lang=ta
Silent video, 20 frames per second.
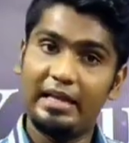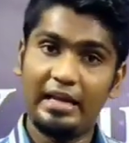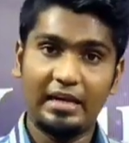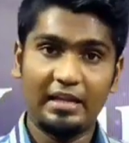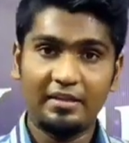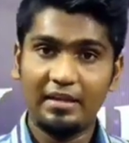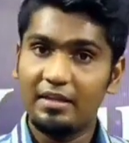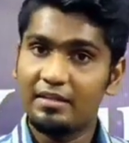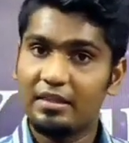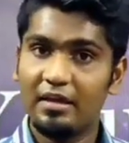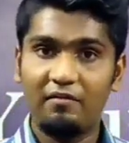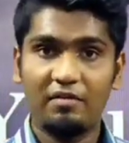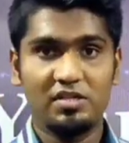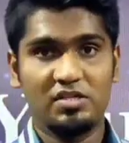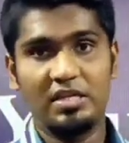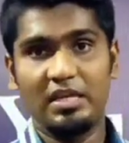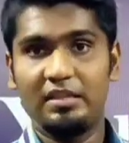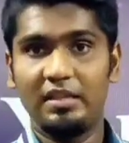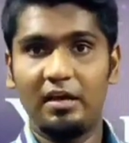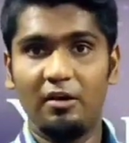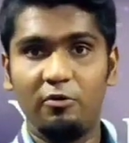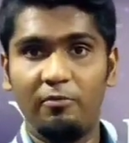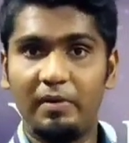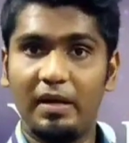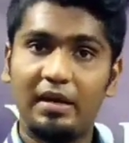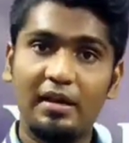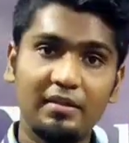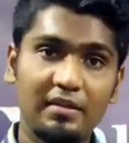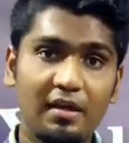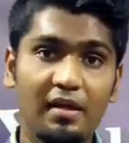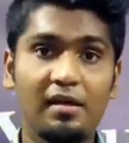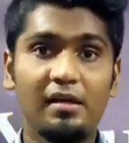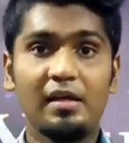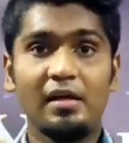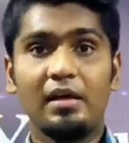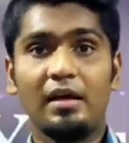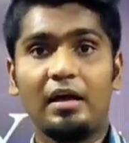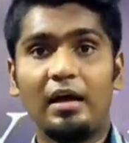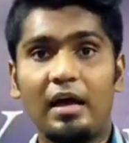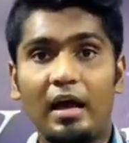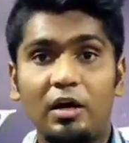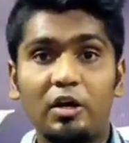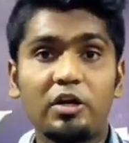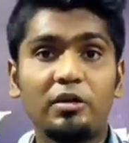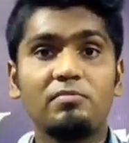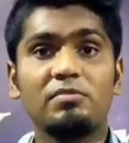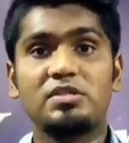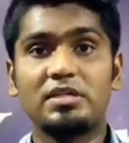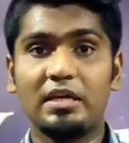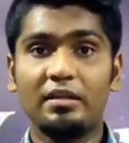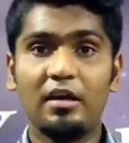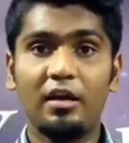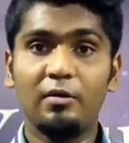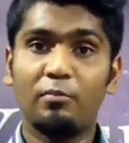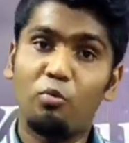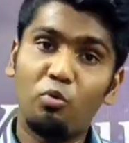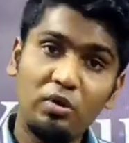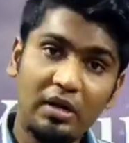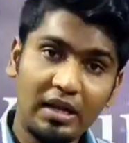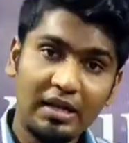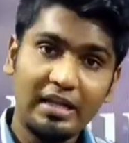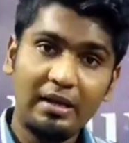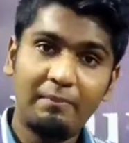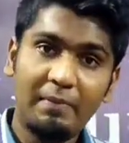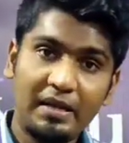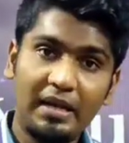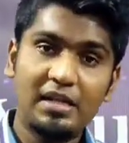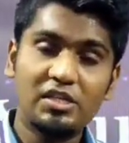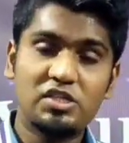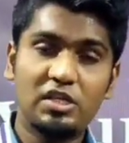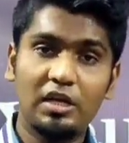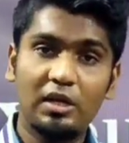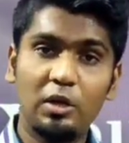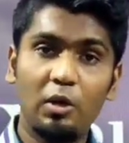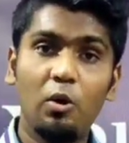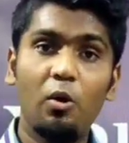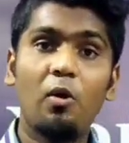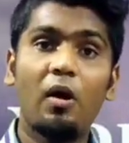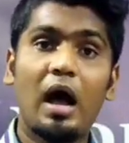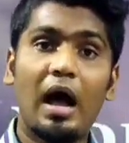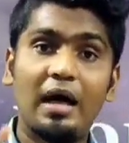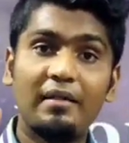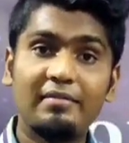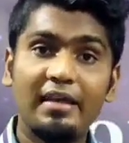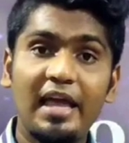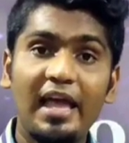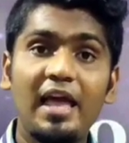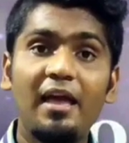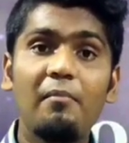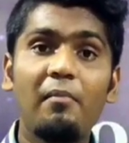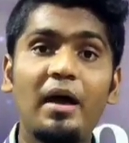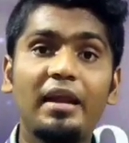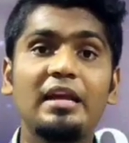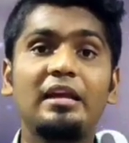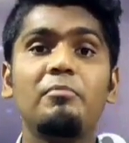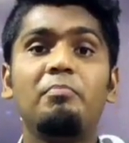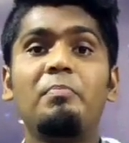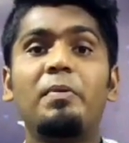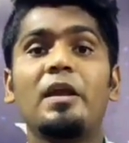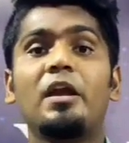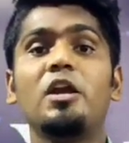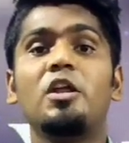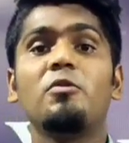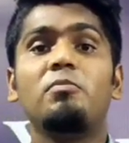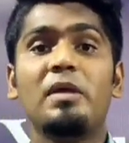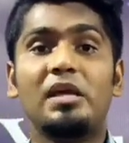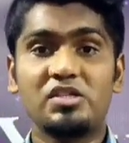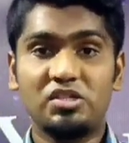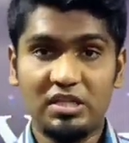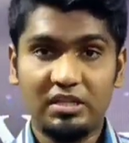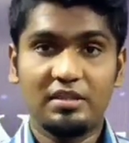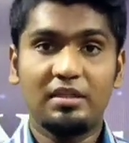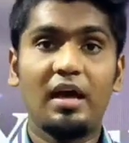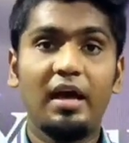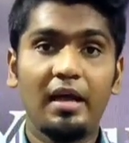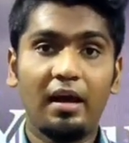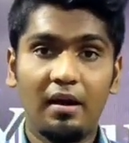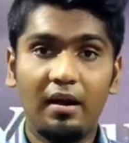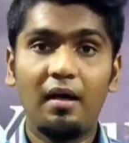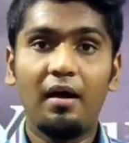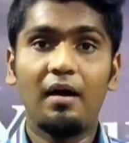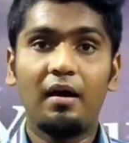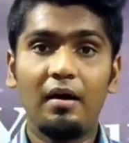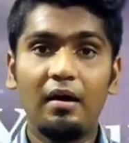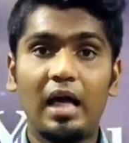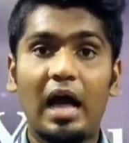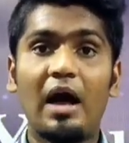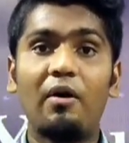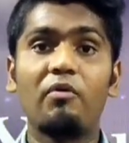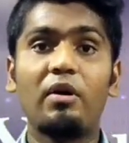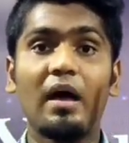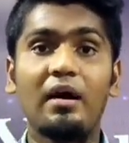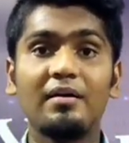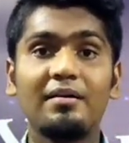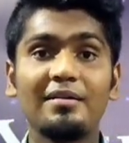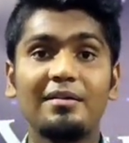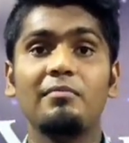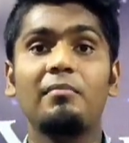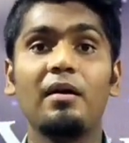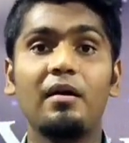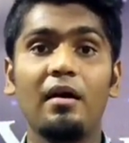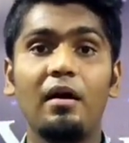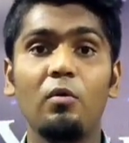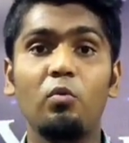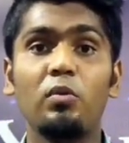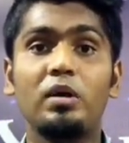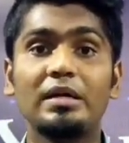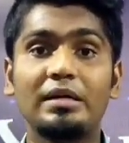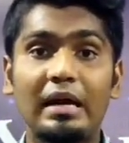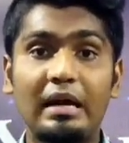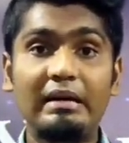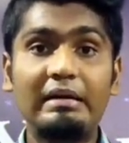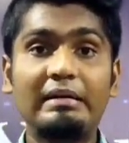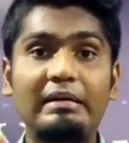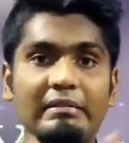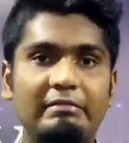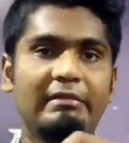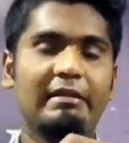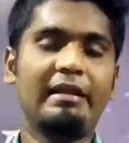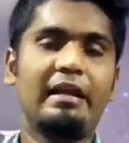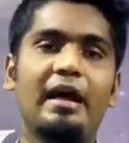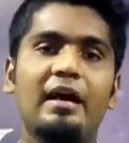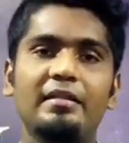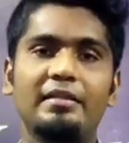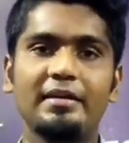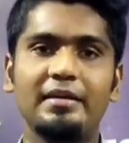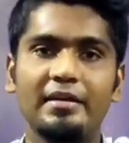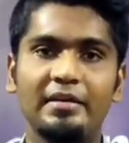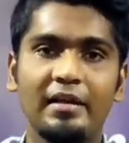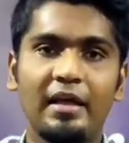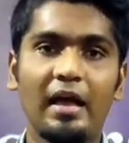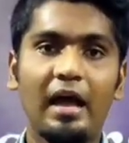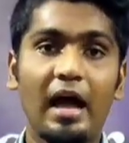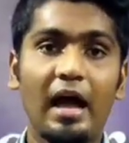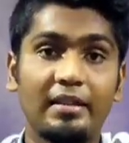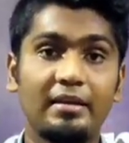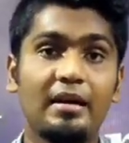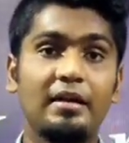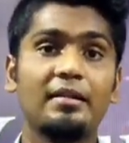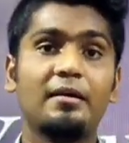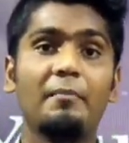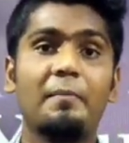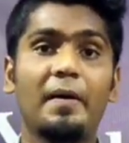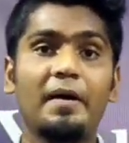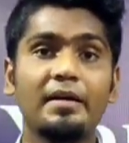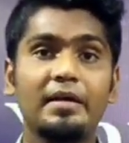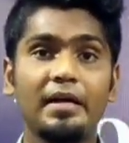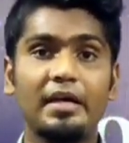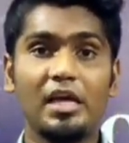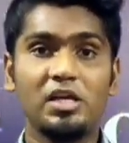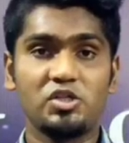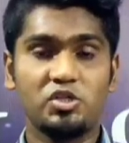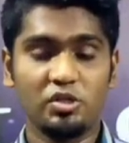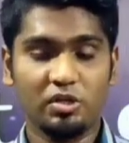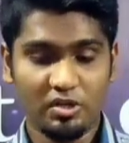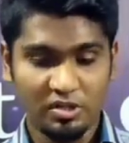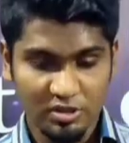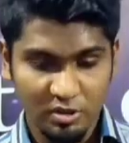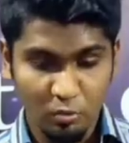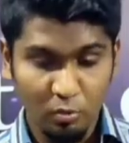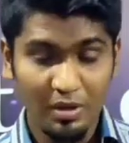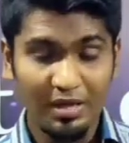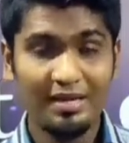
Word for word: என்ன தான் தவறு செய்தாலும் என்ன தான் அக்கிரமம் செய்தாலும் உன்னை நீ எப்படி நேசிக்கிறியோ அதே மாதிரி நீ பிறனையும் நேசித்தாயானால் அவருடைய அக்கிரமங்கள் உனக்கு கண்ணுக்கு தெரியாது அதனால தான் பாருங்கள் இயேசு கிறிஸ்து